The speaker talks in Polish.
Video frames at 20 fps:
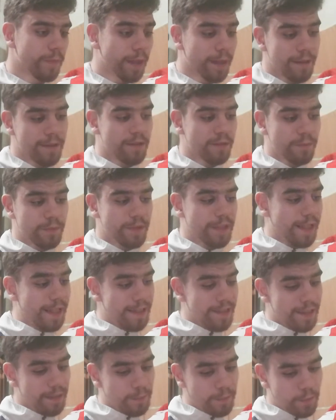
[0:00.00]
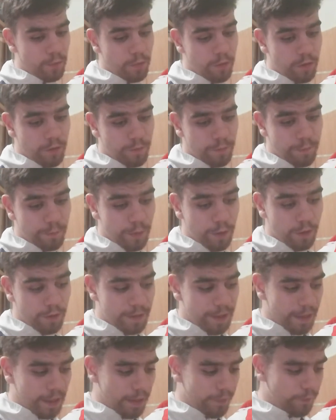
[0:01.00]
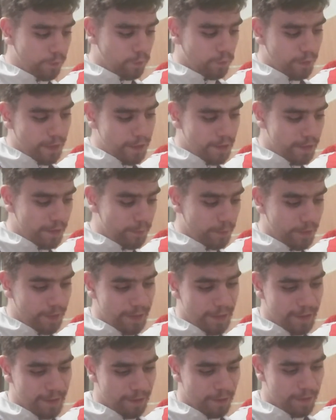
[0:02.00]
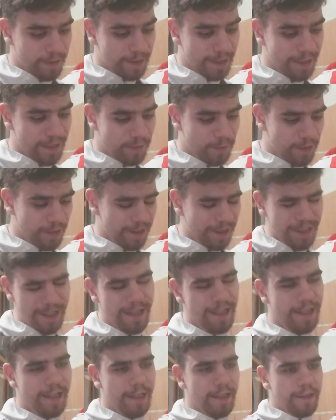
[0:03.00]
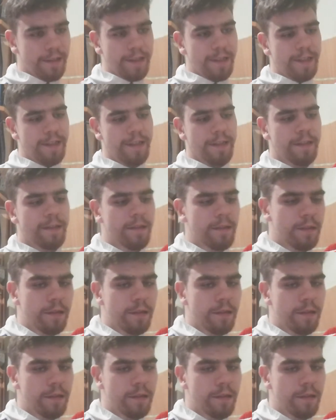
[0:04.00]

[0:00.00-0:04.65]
Ale żeby zaraz nie było plotek i w ogóle, że my rozstaliśmy się, nie, nie.